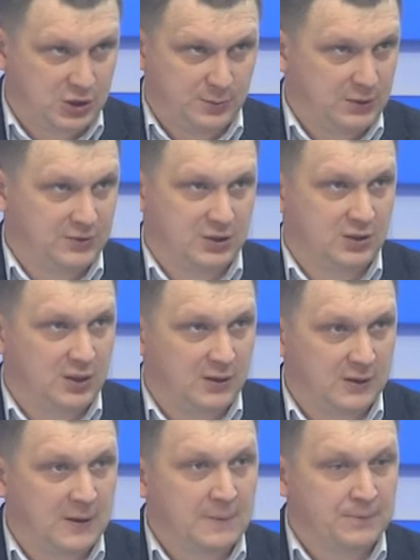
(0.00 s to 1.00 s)

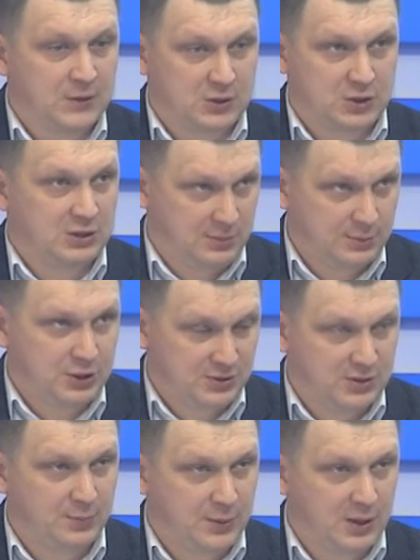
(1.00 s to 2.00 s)
профессионалы, члены
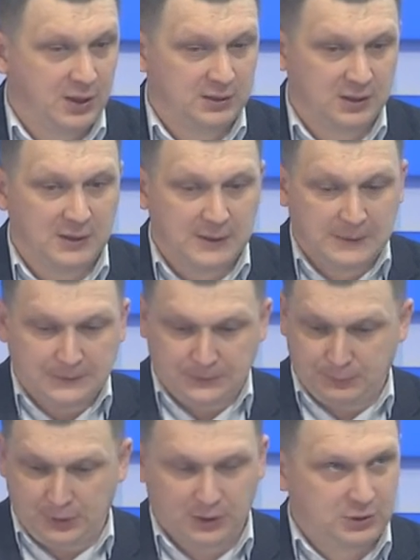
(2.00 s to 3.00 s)
общественной палаты.
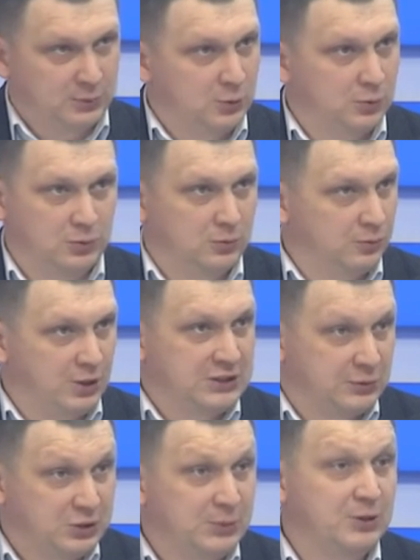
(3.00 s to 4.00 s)
Поэтому у нас
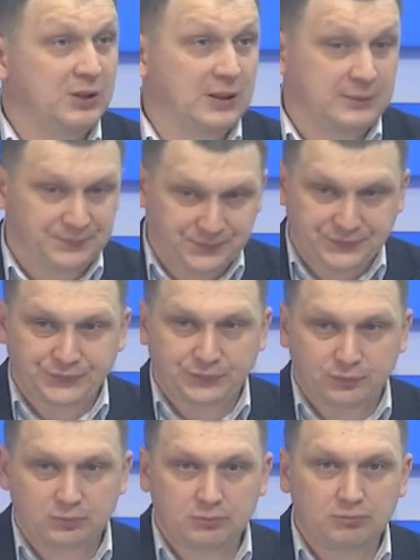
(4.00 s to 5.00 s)
вот именно
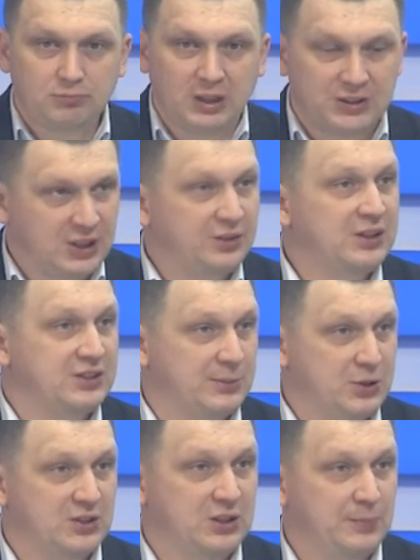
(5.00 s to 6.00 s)
ценность
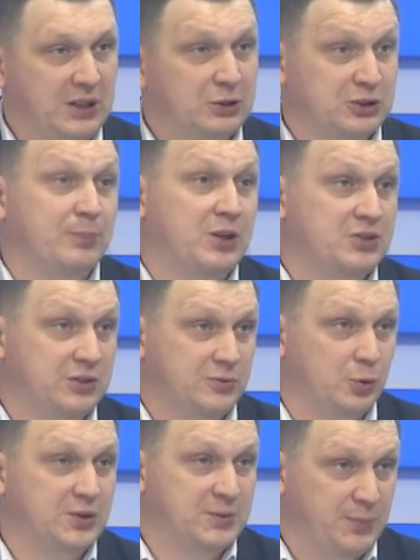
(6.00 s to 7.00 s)
общественной палаты там прежде
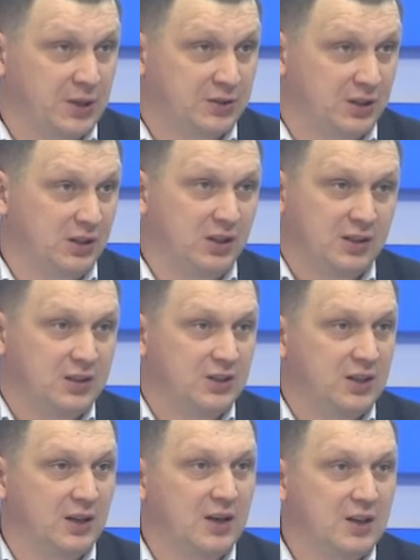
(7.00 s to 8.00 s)
всего эксперты. Их
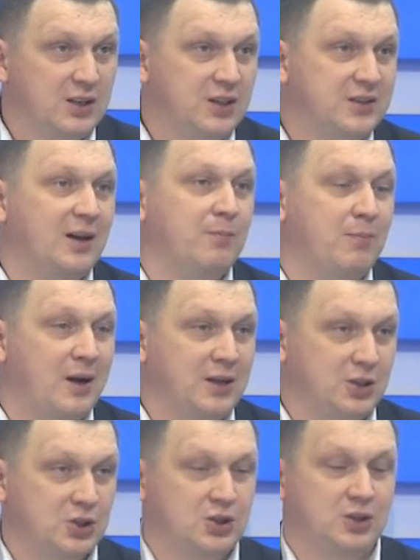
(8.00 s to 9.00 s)
не, их не
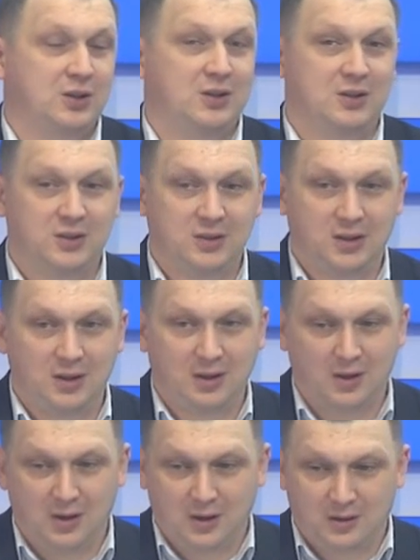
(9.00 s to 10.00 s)
обманешь, их не,
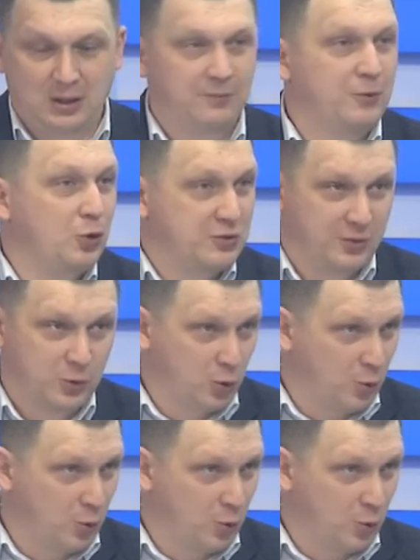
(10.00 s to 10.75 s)
не обведешь вокруг